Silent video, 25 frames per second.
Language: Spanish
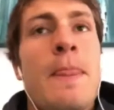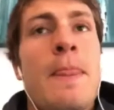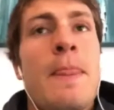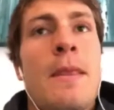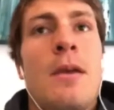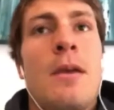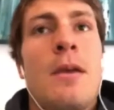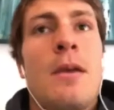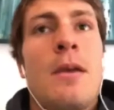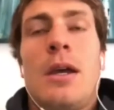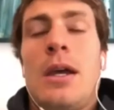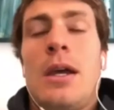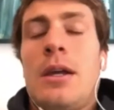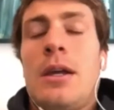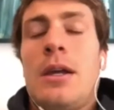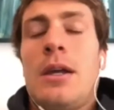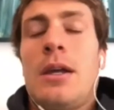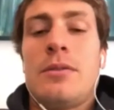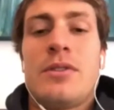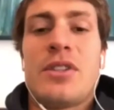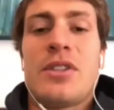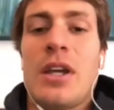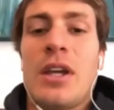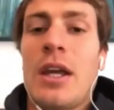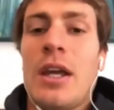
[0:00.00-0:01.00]
en
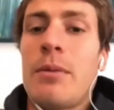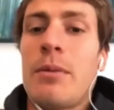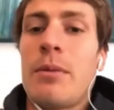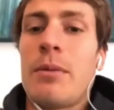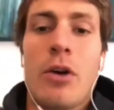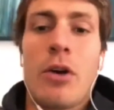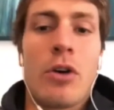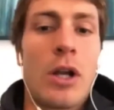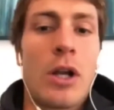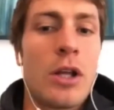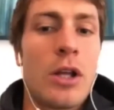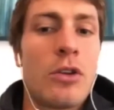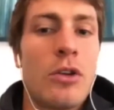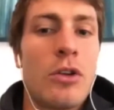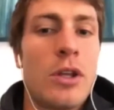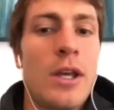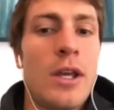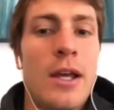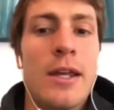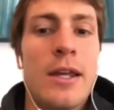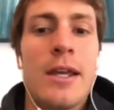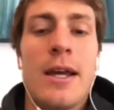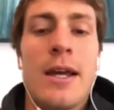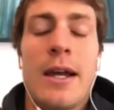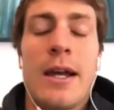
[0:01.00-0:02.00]
seguir mejorando día a
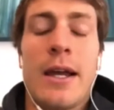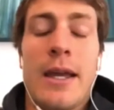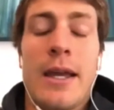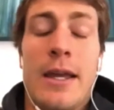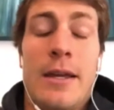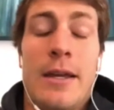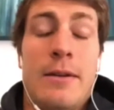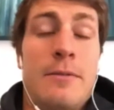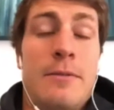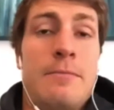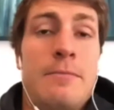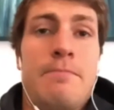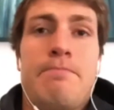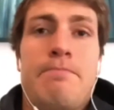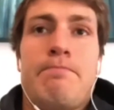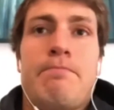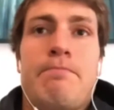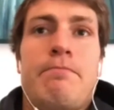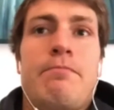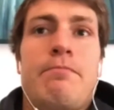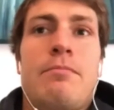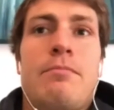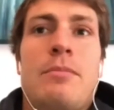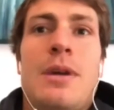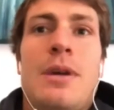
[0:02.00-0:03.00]
día, en,
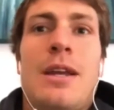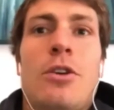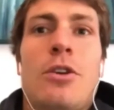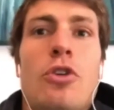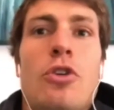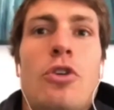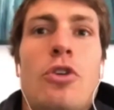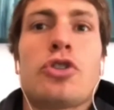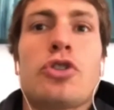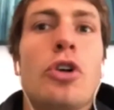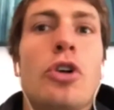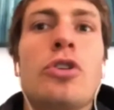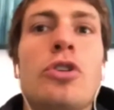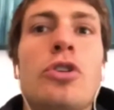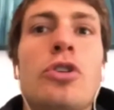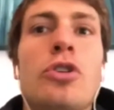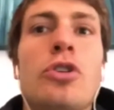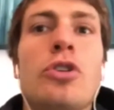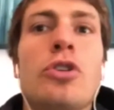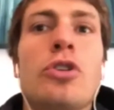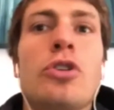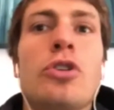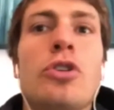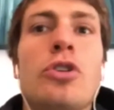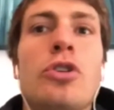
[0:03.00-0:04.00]
nosotros estar
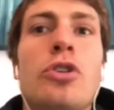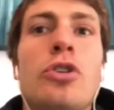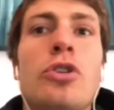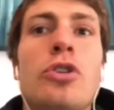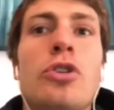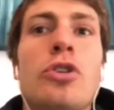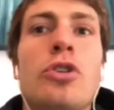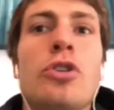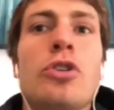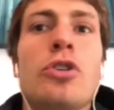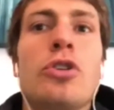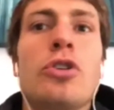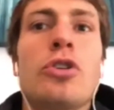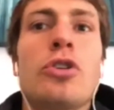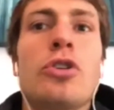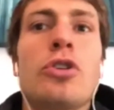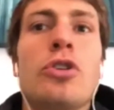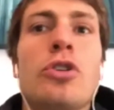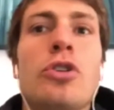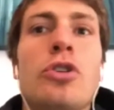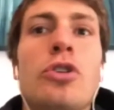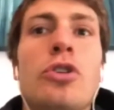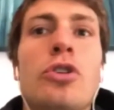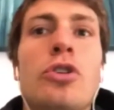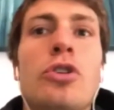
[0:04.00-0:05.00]
bien y preparados
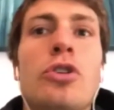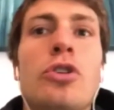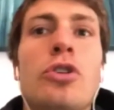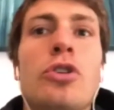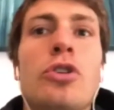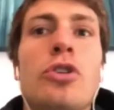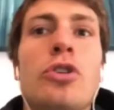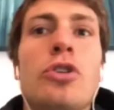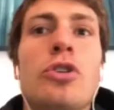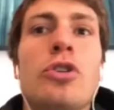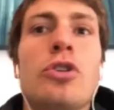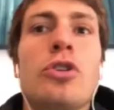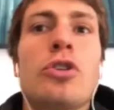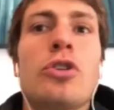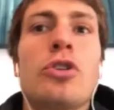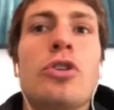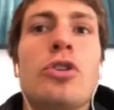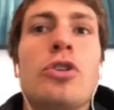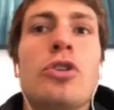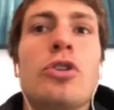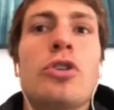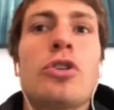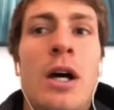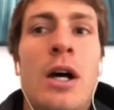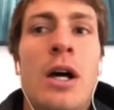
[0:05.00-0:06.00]
para si llega la
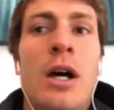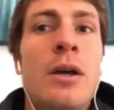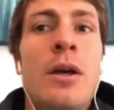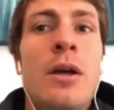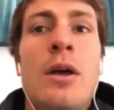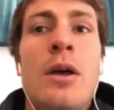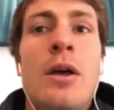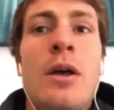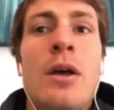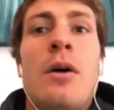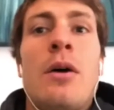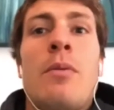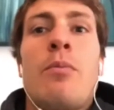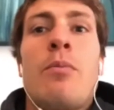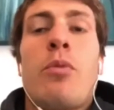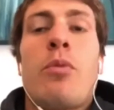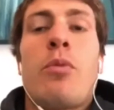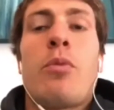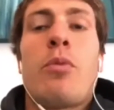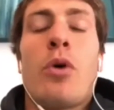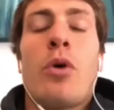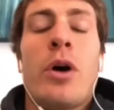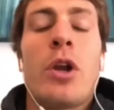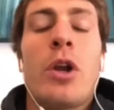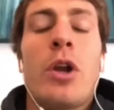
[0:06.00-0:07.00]
oportunidad
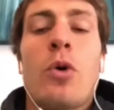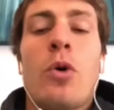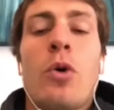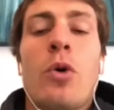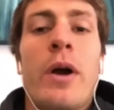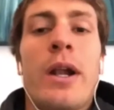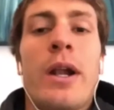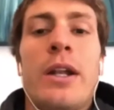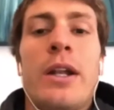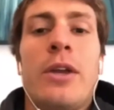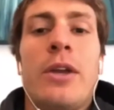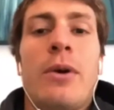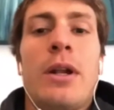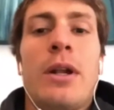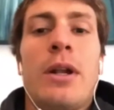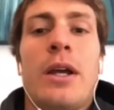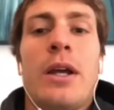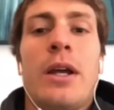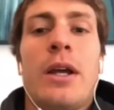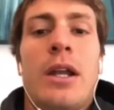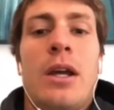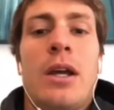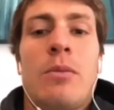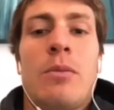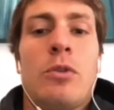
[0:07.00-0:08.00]
poder jugar al nivel que
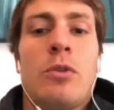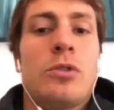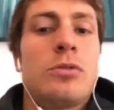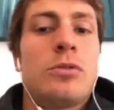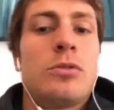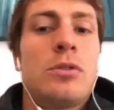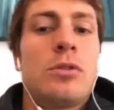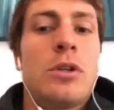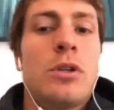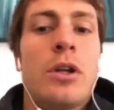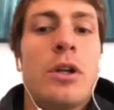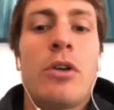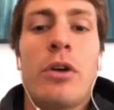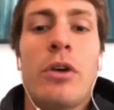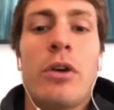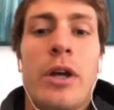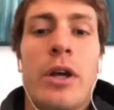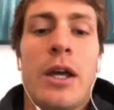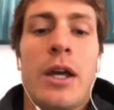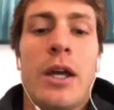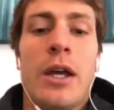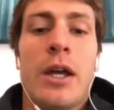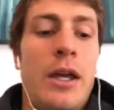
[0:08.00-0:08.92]
queremos. Creo que